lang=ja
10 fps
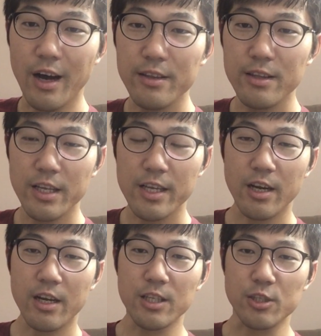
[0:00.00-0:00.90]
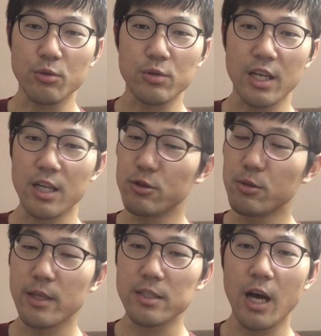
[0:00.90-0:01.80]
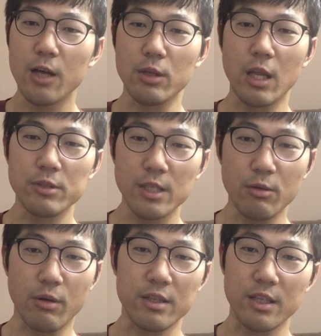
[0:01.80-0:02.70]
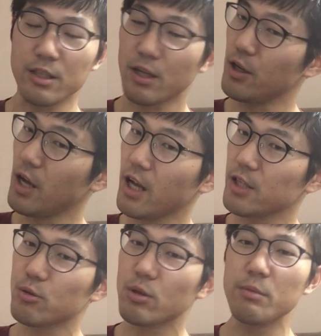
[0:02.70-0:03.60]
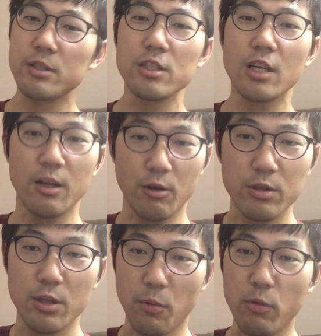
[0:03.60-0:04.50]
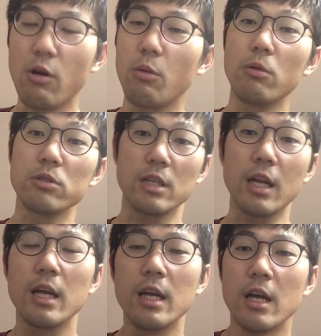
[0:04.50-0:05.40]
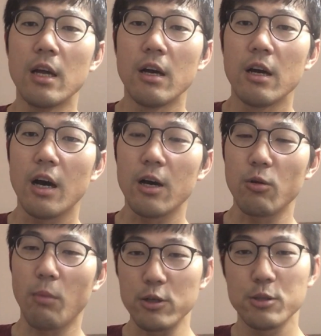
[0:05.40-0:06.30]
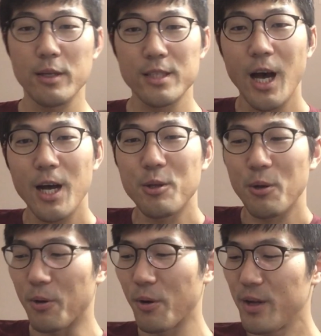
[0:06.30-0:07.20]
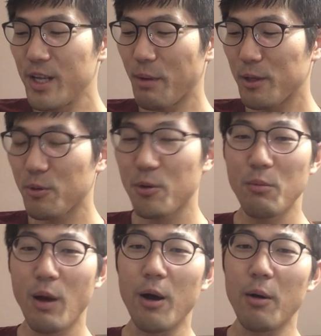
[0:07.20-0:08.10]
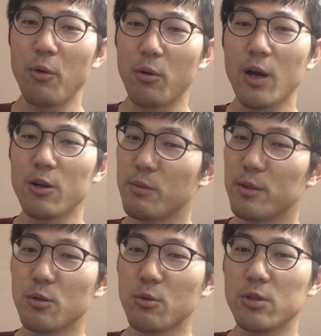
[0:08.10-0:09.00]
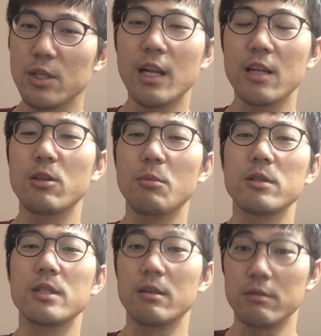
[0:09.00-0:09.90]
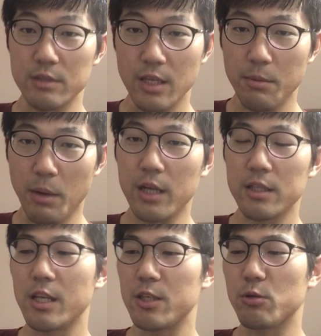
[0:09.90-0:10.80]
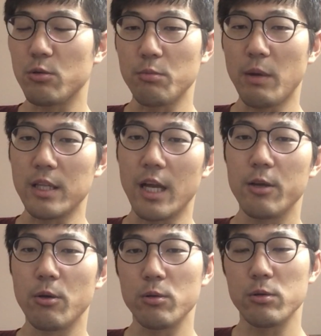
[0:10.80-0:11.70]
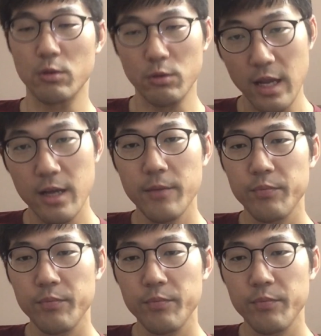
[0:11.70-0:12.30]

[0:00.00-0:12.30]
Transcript: あんな引っかかった状態でウーマンズハード倒せんのかって言ったらいやーちょっと厳しいんじゃないのって僕は思うしね。あのまあ馬ザード、今のところまあ僕はあの馬相当強いなと思ってるんで、まあ、勝手にちょっとまあ代表のね、